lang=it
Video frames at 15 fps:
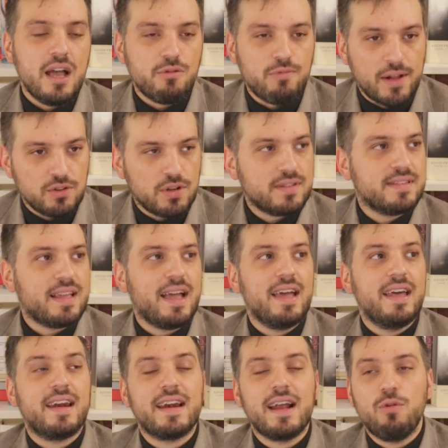quando a
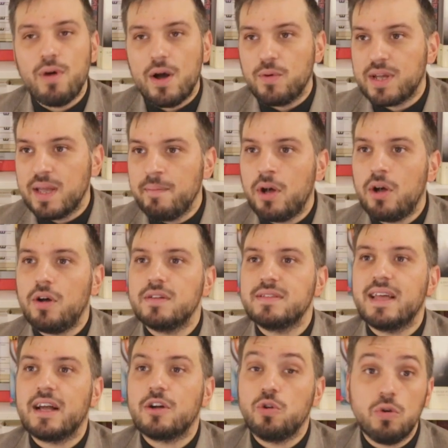terra, wow che
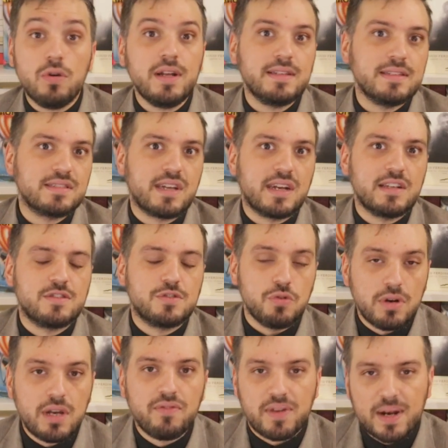moda, con
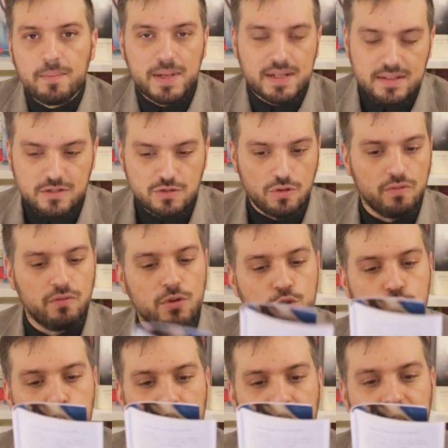descrizioni veramente
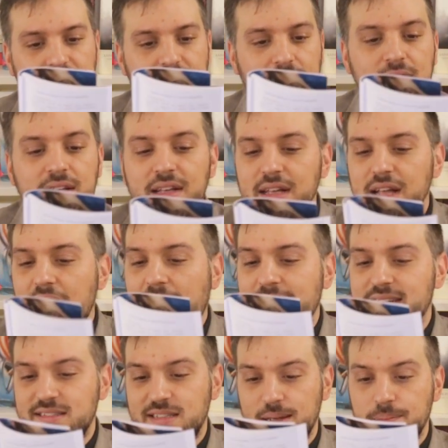sconvolgenti. Ad
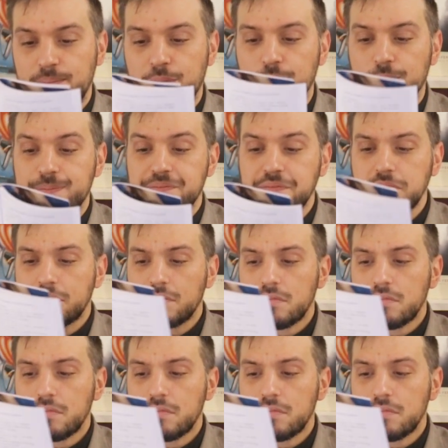esempio,